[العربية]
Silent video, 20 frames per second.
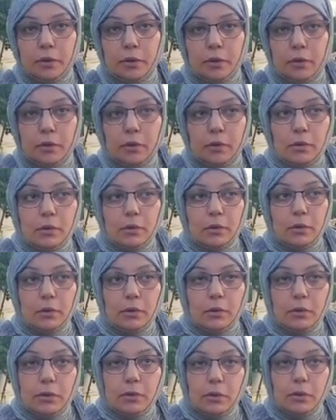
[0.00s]
كما قلت
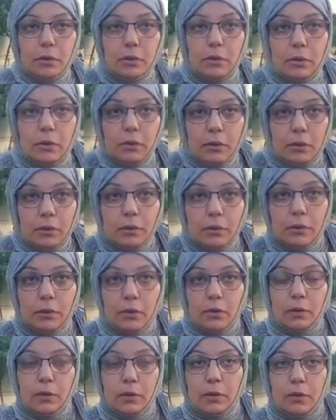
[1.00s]
لنا في واحد الفيديو اخر
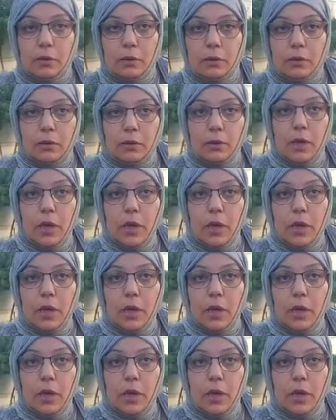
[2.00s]
انه دعا الشهود